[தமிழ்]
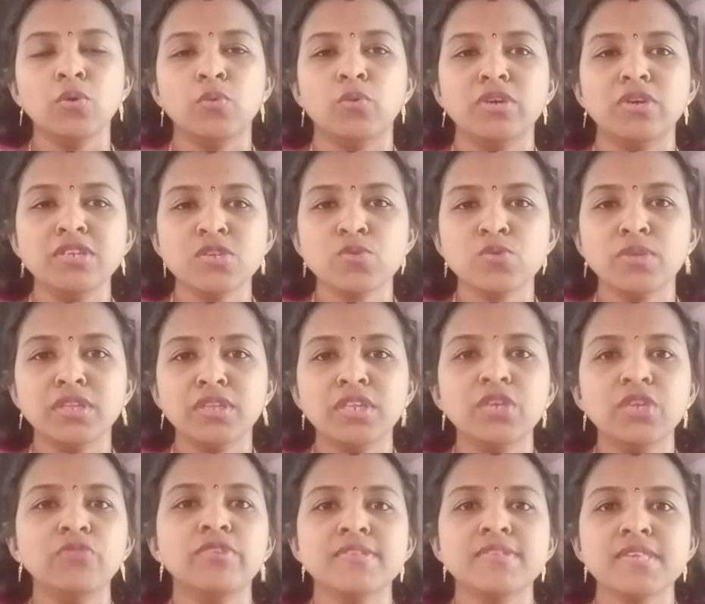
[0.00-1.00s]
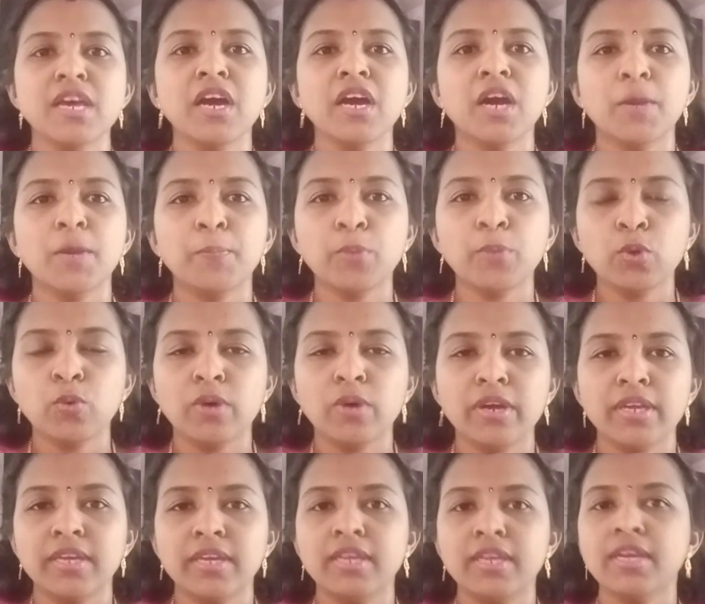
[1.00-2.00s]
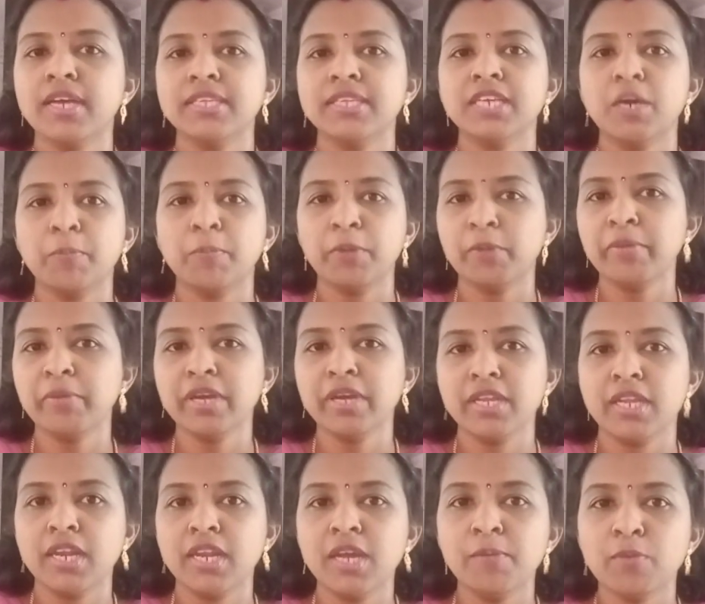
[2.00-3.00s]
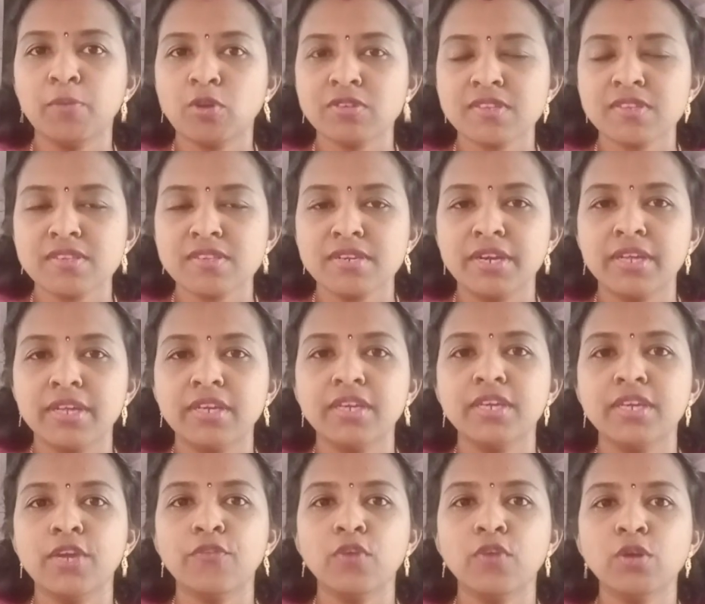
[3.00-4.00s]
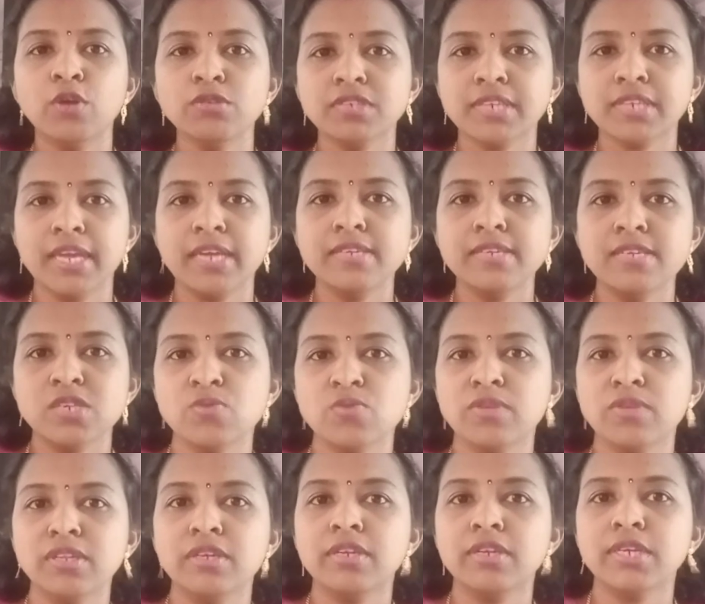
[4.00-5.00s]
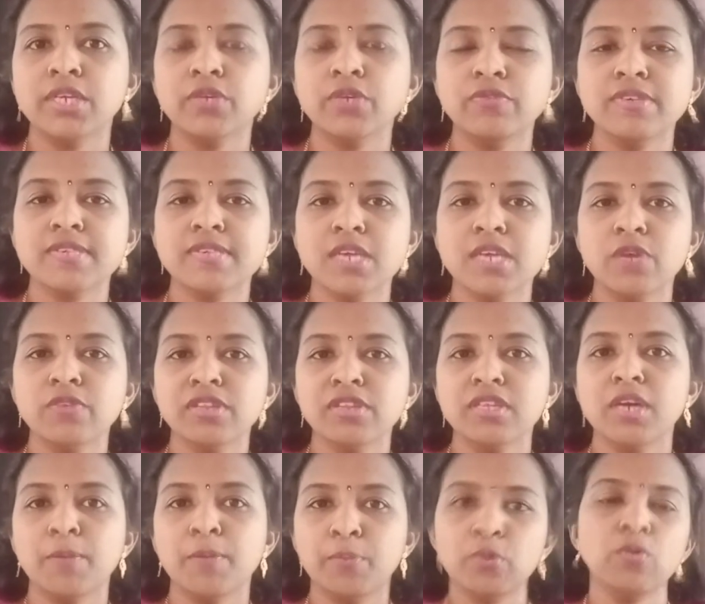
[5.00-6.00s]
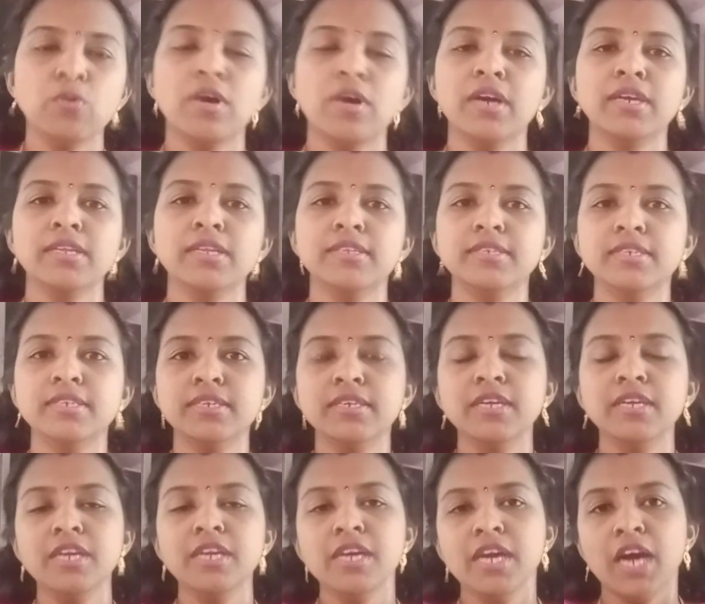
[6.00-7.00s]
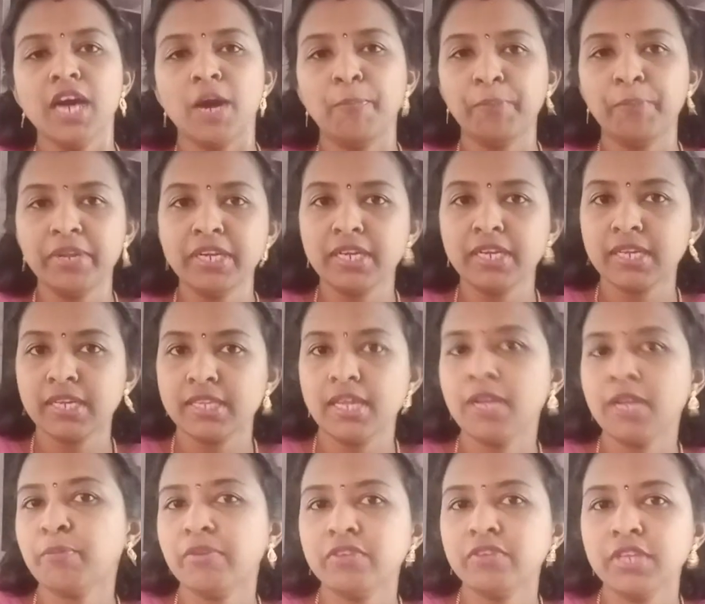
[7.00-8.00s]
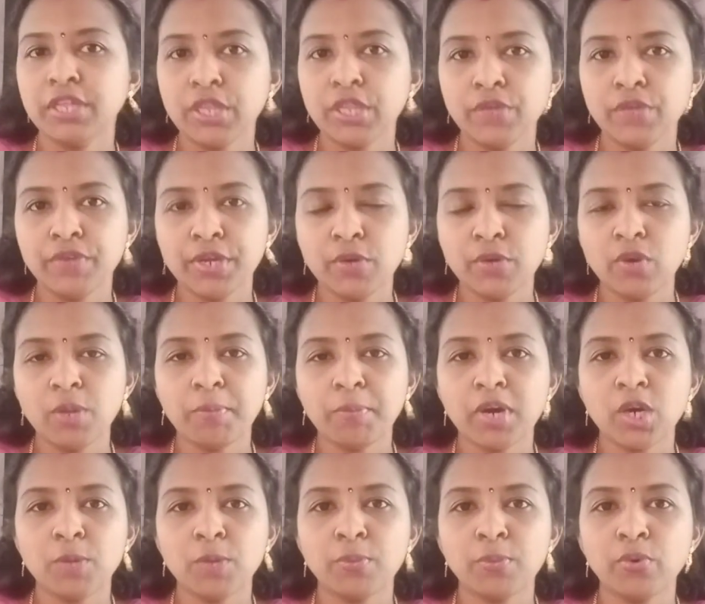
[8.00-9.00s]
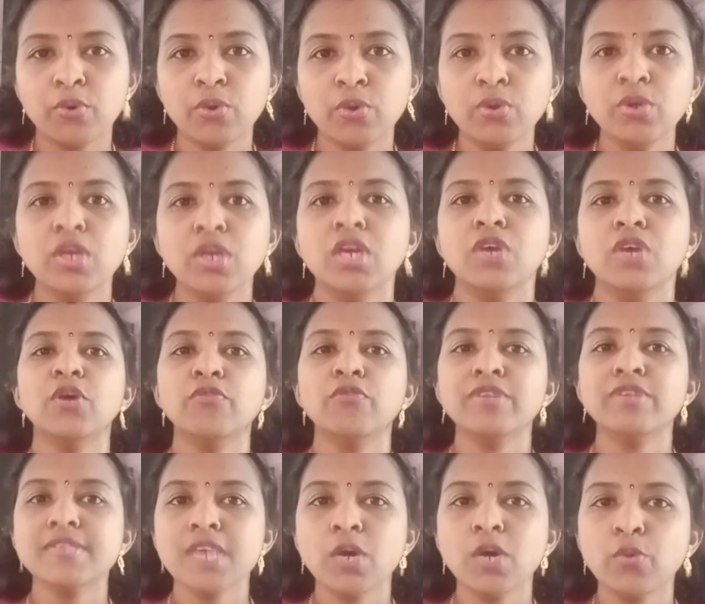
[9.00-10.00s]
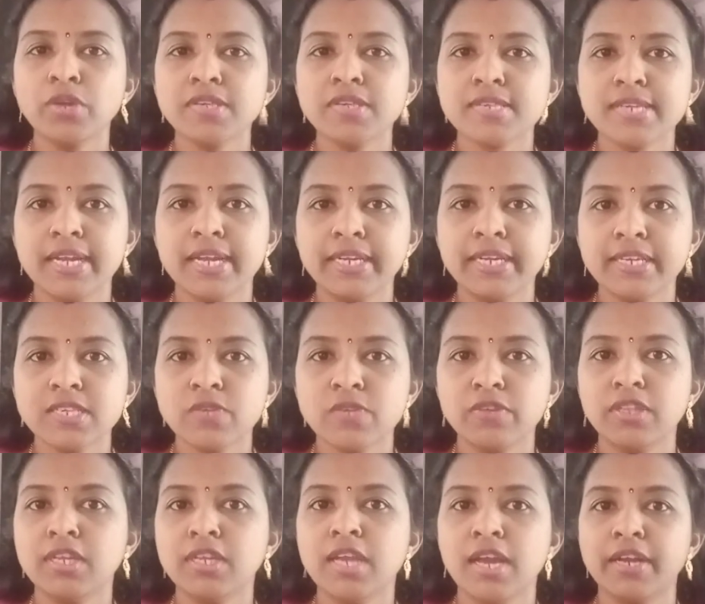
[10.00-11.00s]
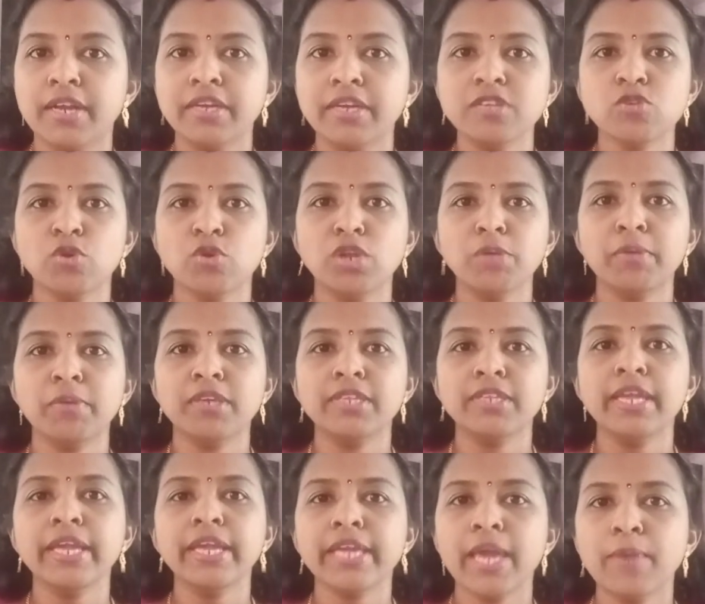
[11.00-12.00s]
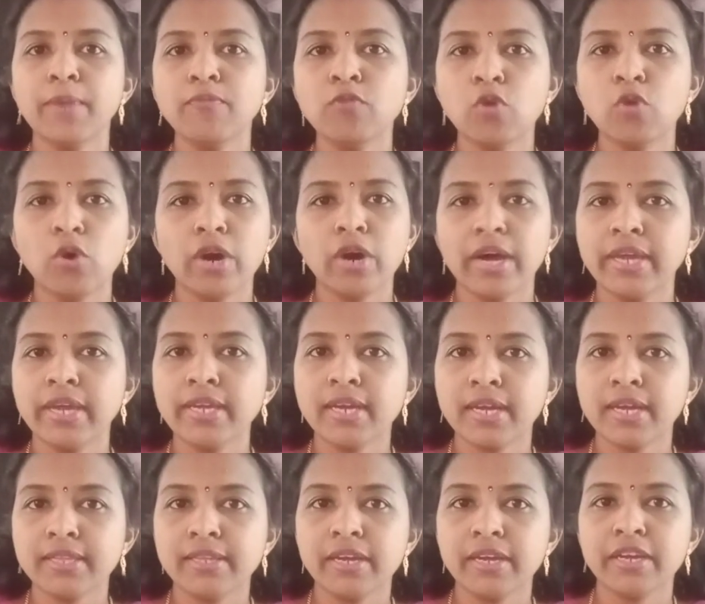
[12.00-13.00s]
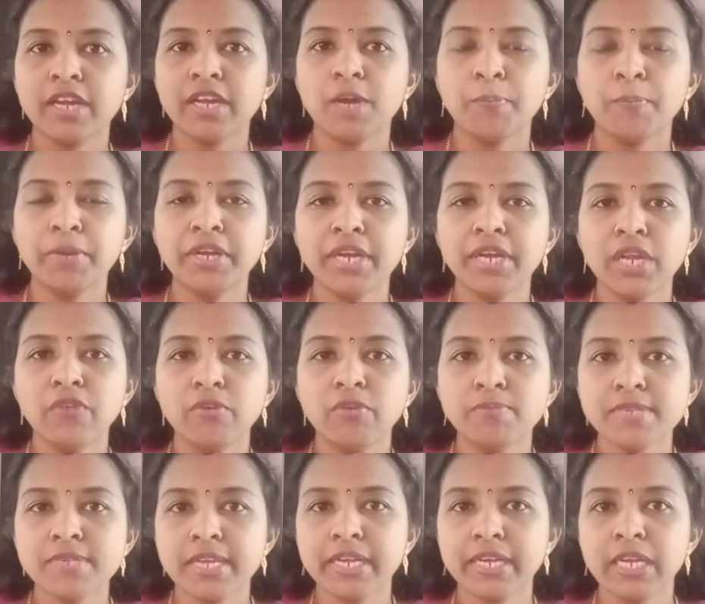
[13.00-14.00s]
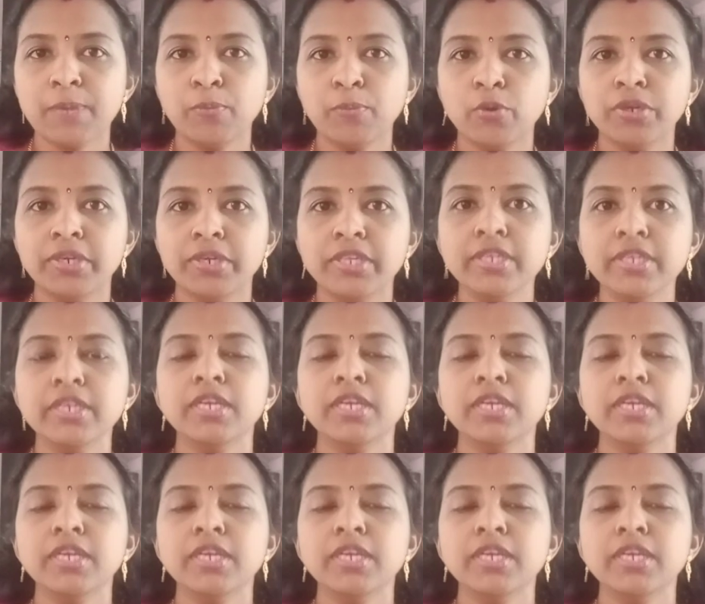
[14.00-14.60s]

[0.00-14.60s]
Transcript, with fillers: ஒன்ஸ் வந்து விசா அப்ரூவ் ஆகி அதுக்கப்புறமா என்னெல்லாம் ப்ராசஸ் நடக்கு எவ்வளோ ஸ்டேஜஸ் வந்து இருக்குது விசா வந்து அப்ரூவ் ஆகிறதுக்கு அப்படின்றத நம்ம வந்து இந்த வீடியோவில் பார்க்க போகிறோம் விசாவோட ஸ்டேட்டஸை வந்து நான் ஆல்ரெடி சொன்ன மாதிரி எம்ஓஐ கத்தார் அப்படின்ற வெப்சைட்டில் போயிட்டு